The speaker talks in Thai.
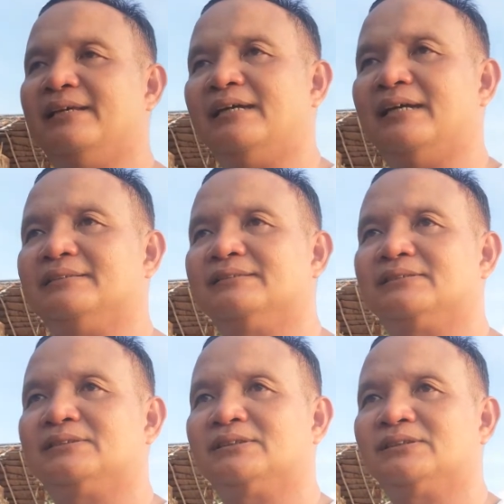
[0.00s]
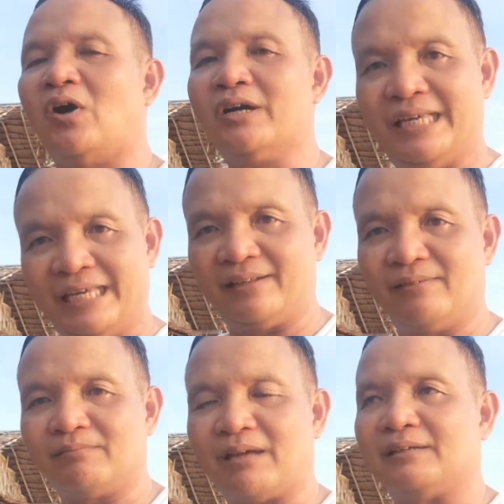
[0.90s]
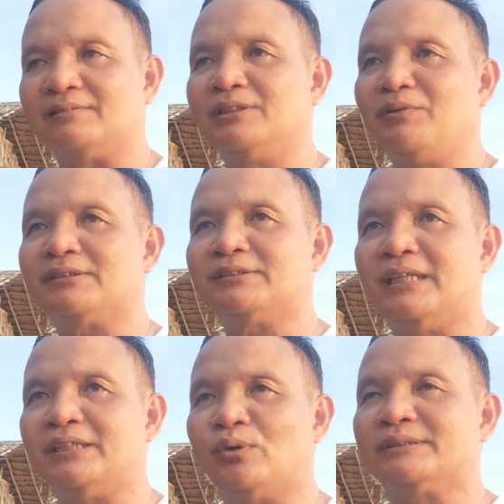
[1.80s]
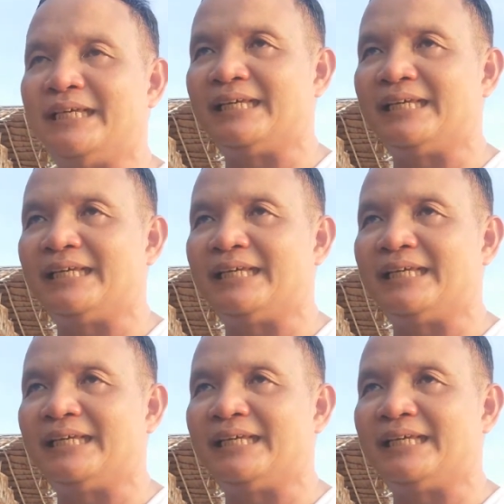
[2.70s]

2 ขีดหรือว่า 4 ตัว 4 ขีด